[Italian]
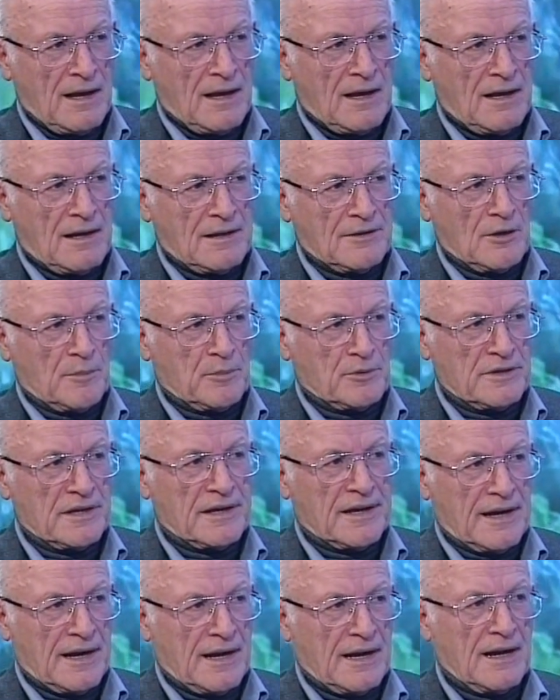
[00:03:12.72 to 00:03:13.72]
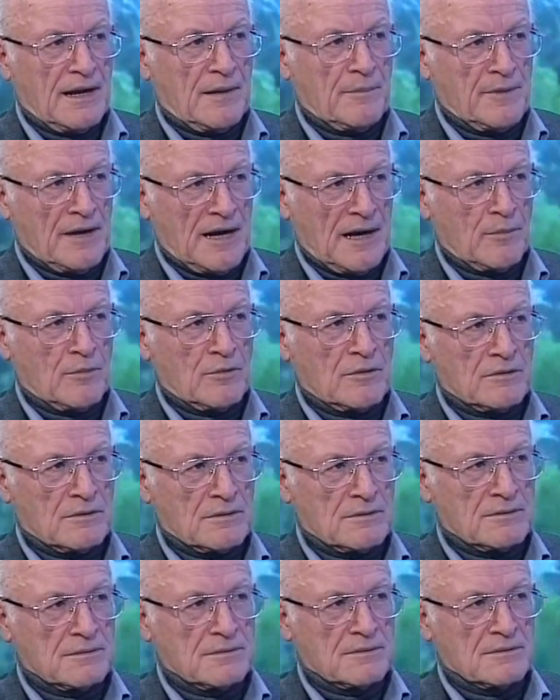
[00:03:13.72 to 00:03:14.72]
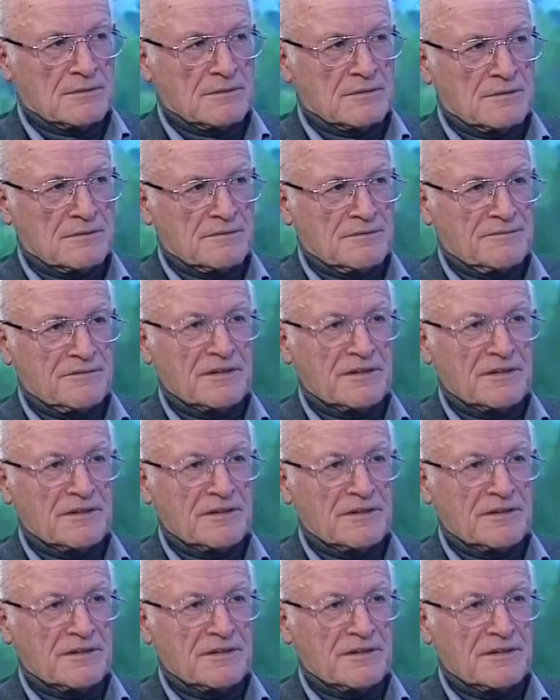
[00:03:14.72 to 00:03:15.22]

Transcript: eh, dopodiché abbiamo